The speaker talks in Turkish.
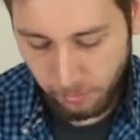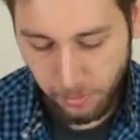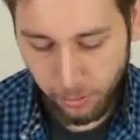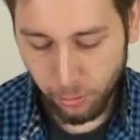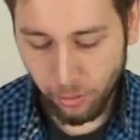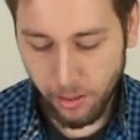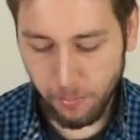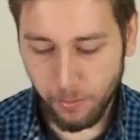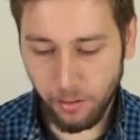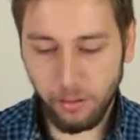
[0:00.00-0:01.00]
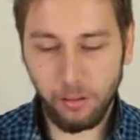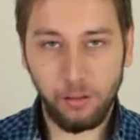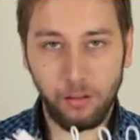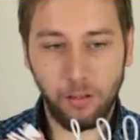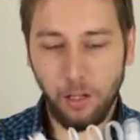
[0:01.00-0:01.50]
Micro USB
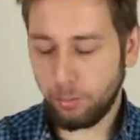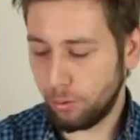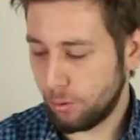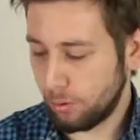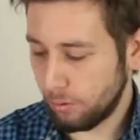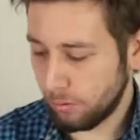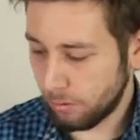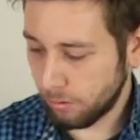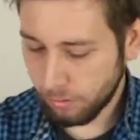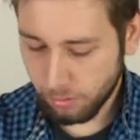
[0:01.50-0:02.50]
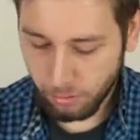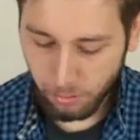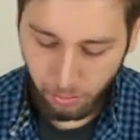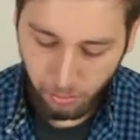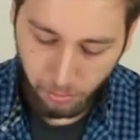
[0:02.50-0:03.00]
kablosu
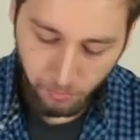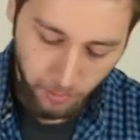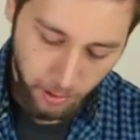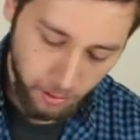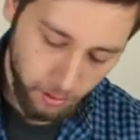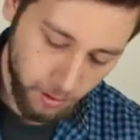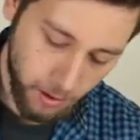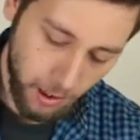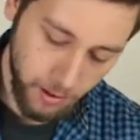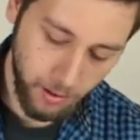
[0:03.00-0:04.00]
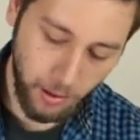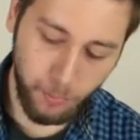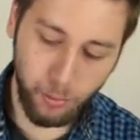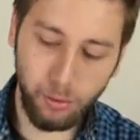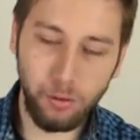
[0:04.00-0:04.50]
ve şarj
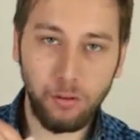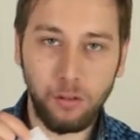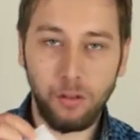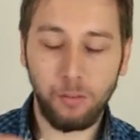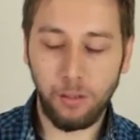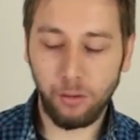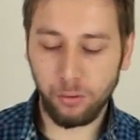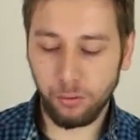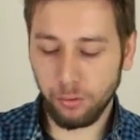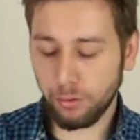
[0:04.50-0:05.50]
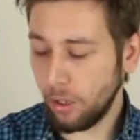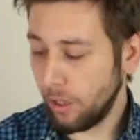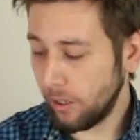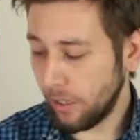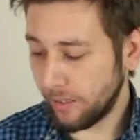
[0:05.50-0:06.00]
adaptörü. E, biliyorsunuz
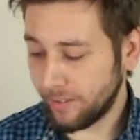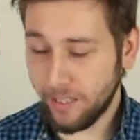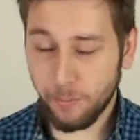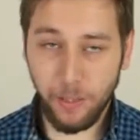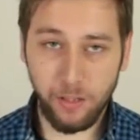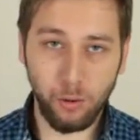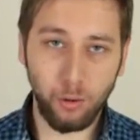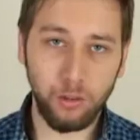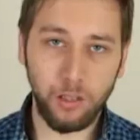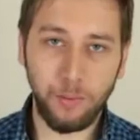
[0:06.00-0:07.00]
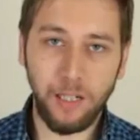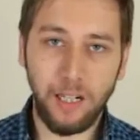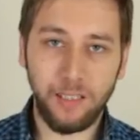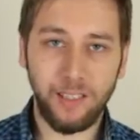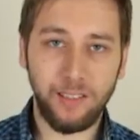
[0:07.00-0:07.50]
Galaxy S5'te olduğu gibi
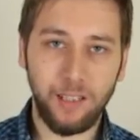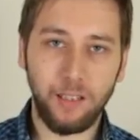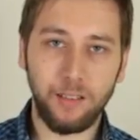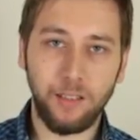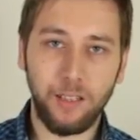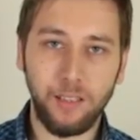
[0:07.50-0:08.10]
Galaxy S6'da da